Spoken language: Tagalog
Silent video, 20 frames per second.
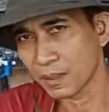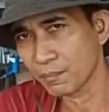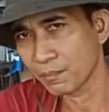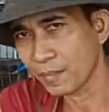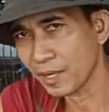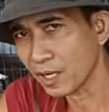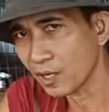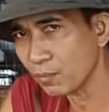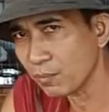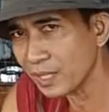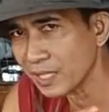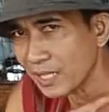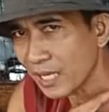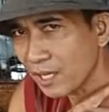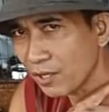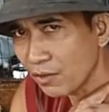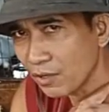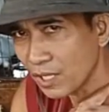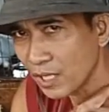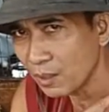Meron pa
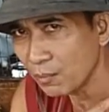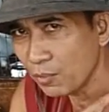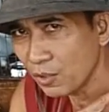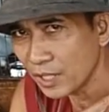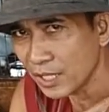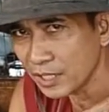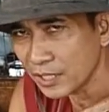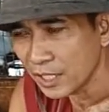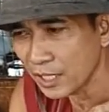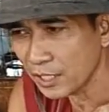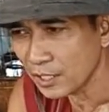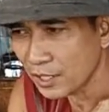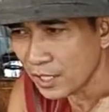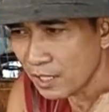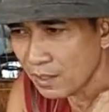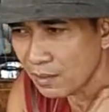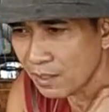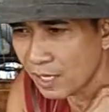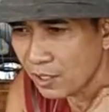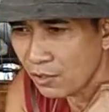tayong ibon na
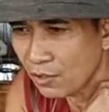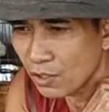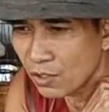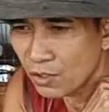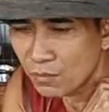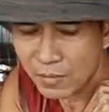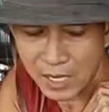tinitrin na idol.